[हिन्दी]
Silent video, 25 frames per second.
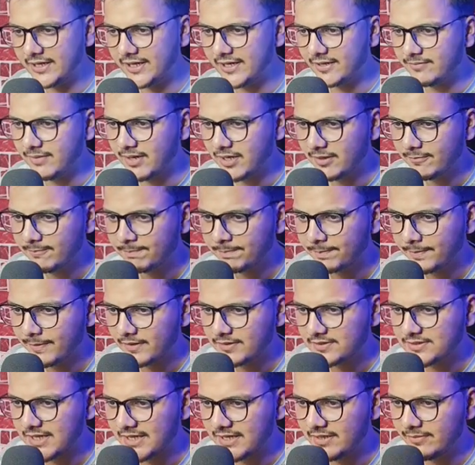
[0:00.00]
एक बार
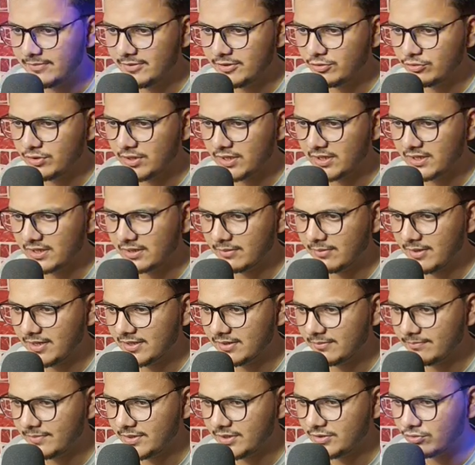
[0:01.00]
सारी वीडियो देखने के बाद
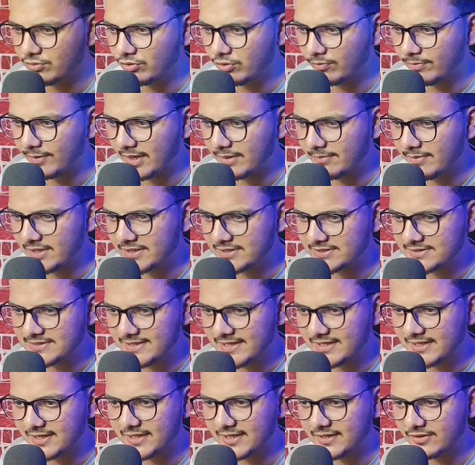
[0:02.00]
हम वीडियो को प्राइवेट
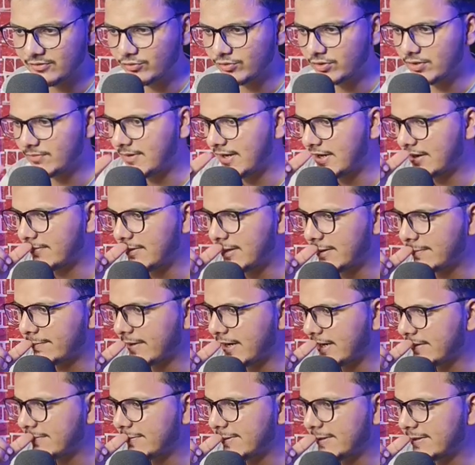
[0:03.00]
इसलिए कर रहे हैं क्योंकि बार बार
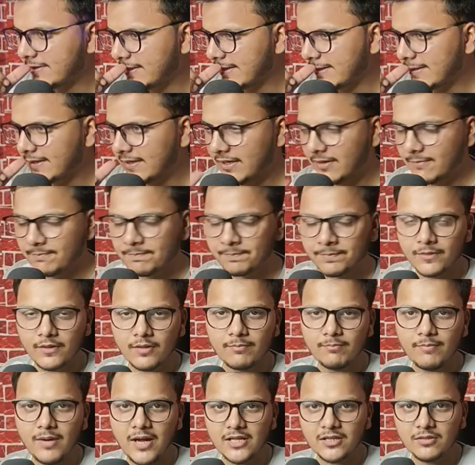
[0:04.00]
प्राइवेट करना
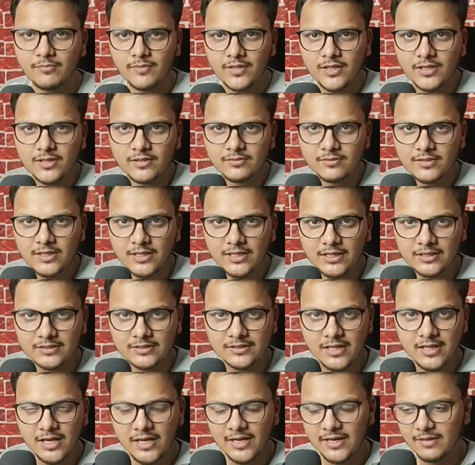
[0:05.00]
बाद में दिक्कत
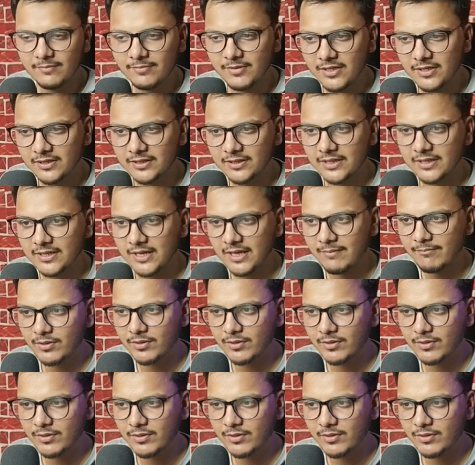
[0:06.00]
ना आए अभी के टाइम पर